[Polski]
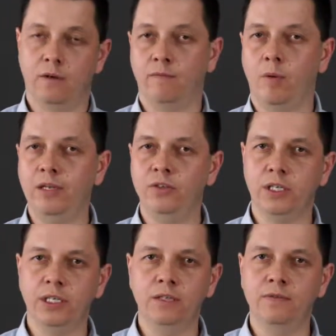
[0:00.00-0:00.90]
w momencie
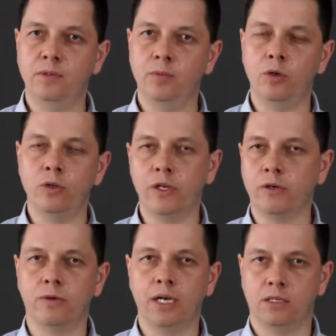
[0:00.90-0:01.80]
kiedy w
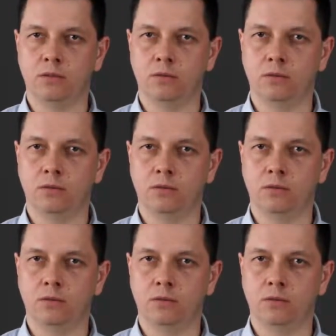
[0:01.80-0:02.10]
zbiorniku gazu